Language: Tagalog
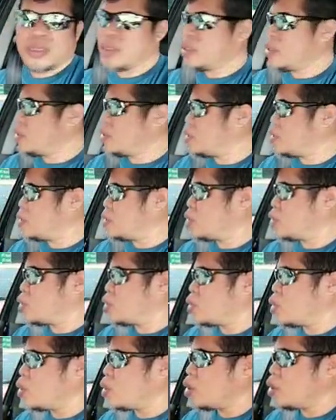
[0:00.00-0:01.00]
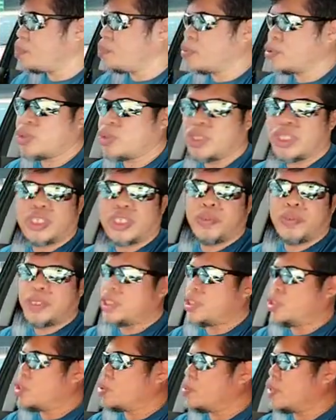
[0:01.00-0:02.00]
So for today's
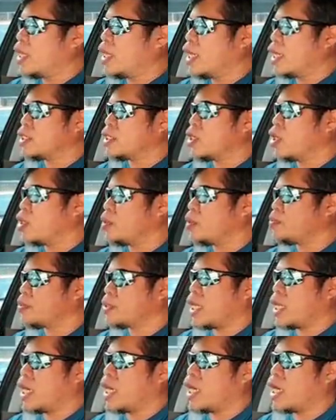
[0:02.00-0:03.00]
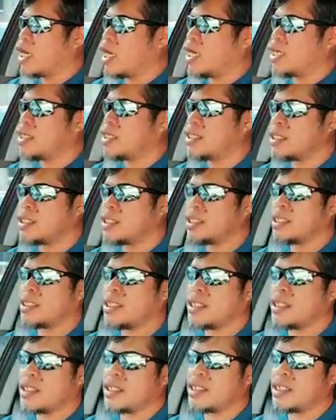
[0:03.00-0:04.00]
video mga katrops, ah,
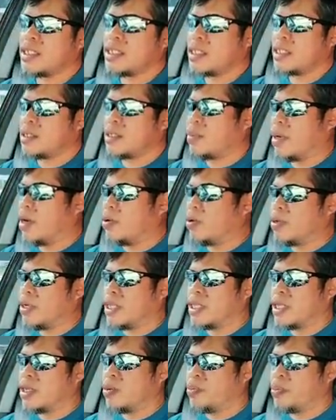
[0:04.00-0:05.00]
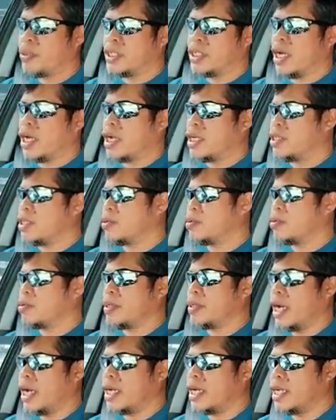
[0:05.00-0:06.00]
bago natin umpisahan yung
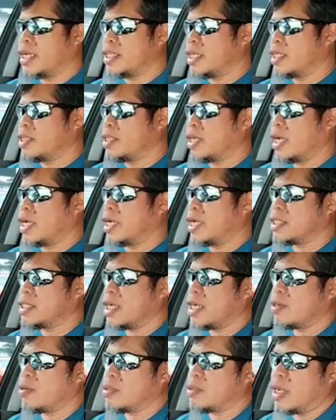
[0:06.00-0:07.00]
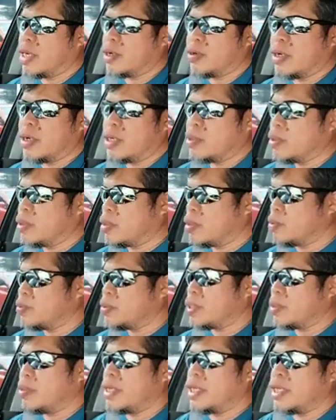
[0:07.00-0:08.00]
biyahe natin, sana sa ano tayo ngayon sa
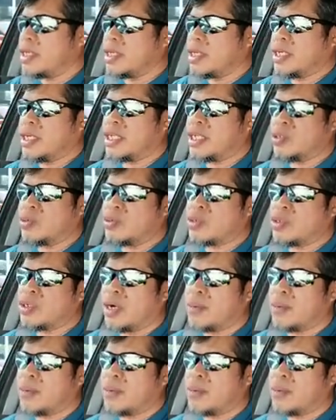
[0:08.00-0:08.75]
may Quezon Ab,